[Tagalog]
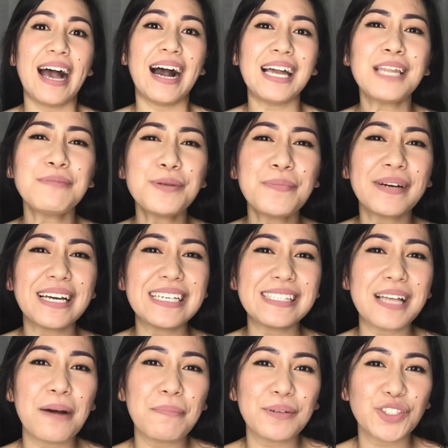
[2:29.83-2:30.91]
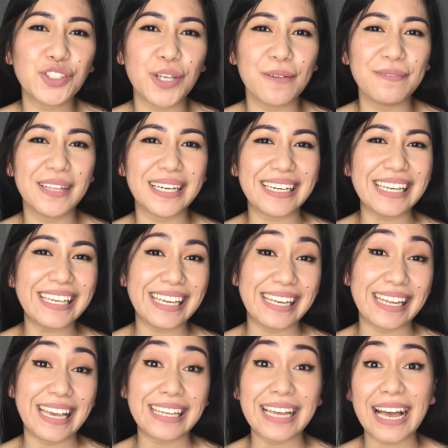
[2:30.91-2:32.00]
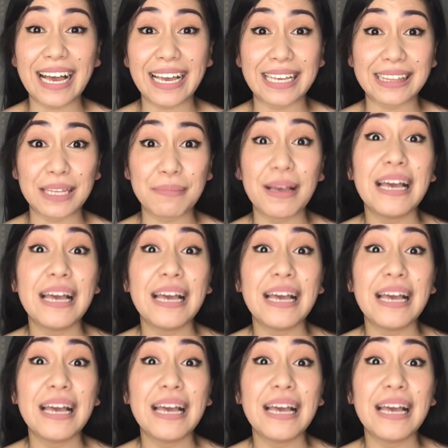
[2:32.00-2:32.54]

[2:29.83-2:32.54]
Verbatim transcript: Alam niyo ba guys na ang pag-shave ng kilikili ay nakakaitim